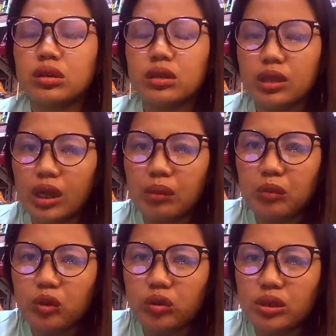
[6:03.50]
time
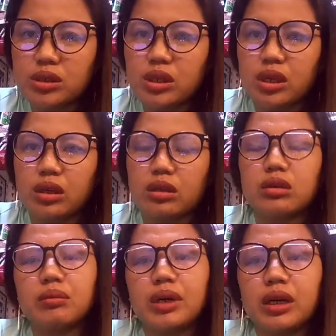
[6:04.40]
ko kasi nga
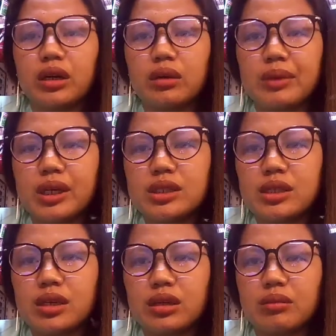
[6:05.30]
maaga ka
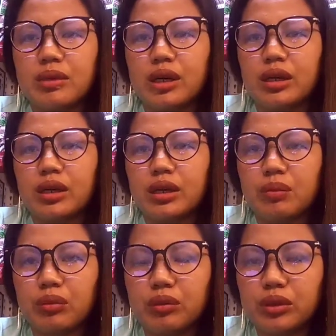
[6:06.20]
magising maaga ka
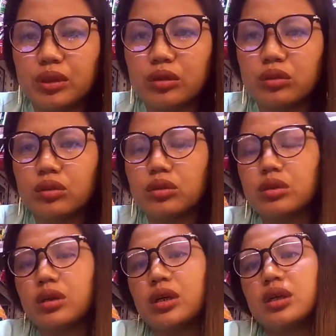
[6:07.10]
pumunta doon
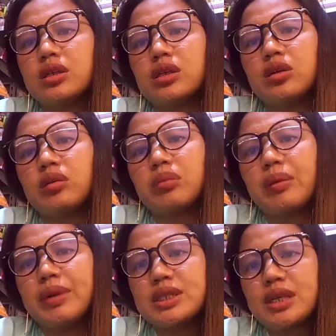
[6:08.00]
yung
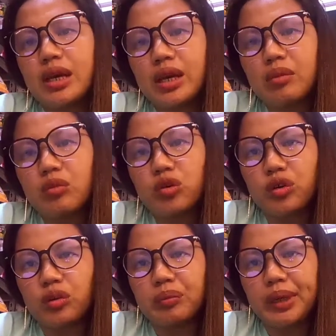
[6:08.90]
pamasahe mo
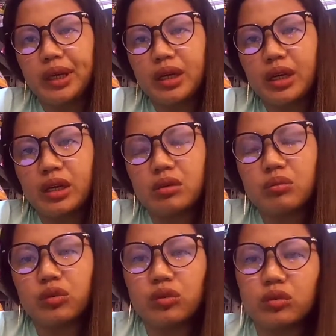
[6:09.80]
yung pagkain
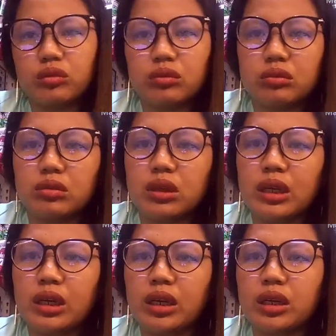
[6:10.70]
mo
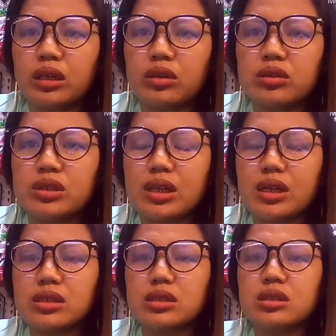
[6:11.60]
wala rin
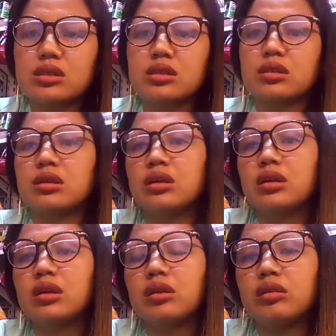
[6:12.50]
useless
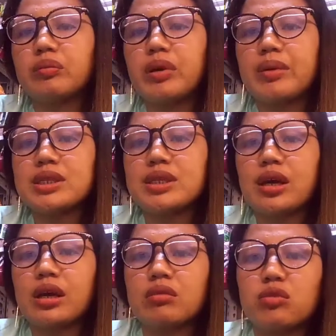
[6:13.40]
yung
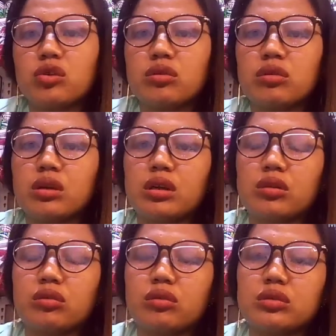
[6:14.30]
pamasahe mo ay
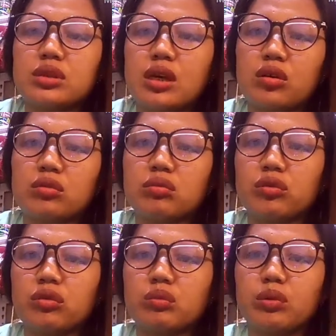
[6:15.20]
yung sahod
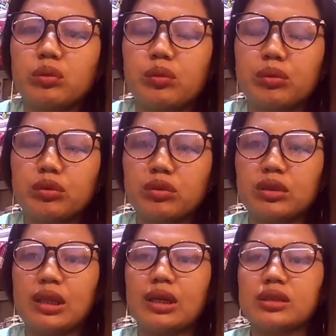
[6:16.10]
mo
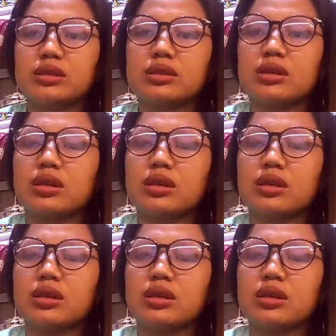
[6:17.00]
pumupunta lang sa